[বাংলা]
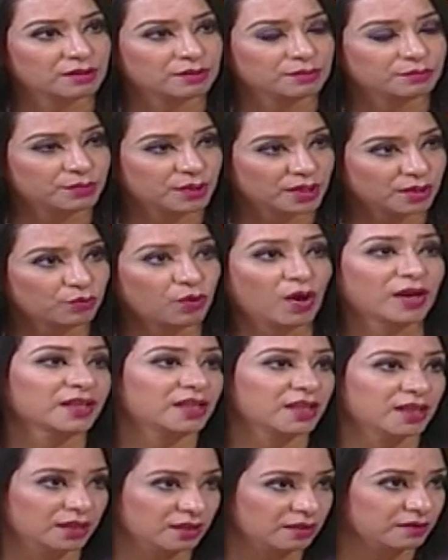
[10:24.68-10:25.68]
মানে
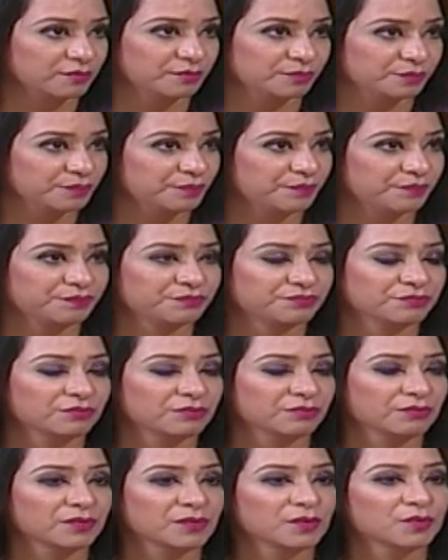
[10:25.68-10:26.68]
ওয়ার্কিং
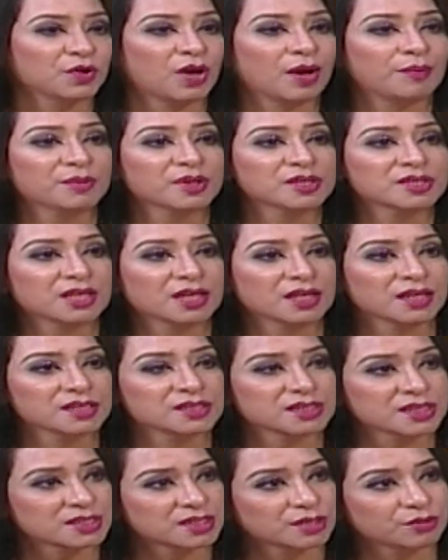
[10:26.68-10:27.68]
তো আমরা সেখানে
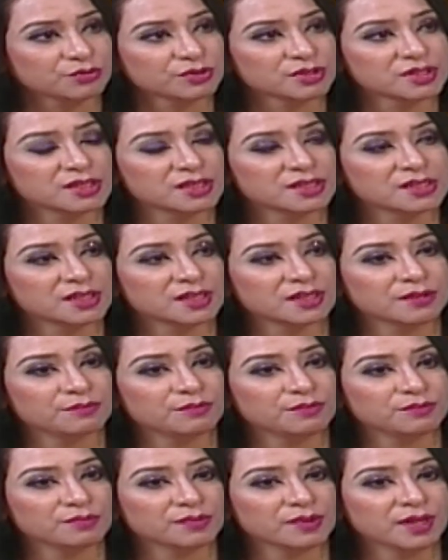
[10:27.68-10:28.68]
চেষ্টা করছি যে
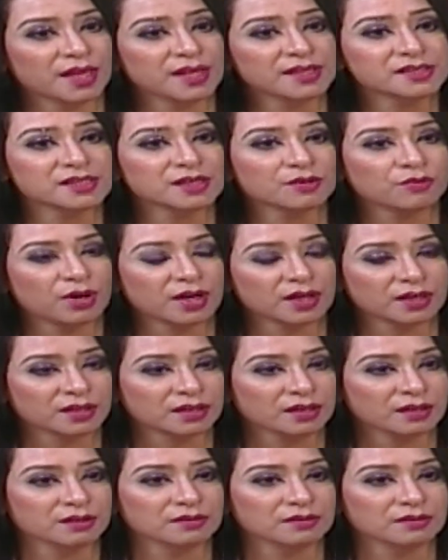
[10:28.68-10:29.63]
এই যে ওয়ার্কিং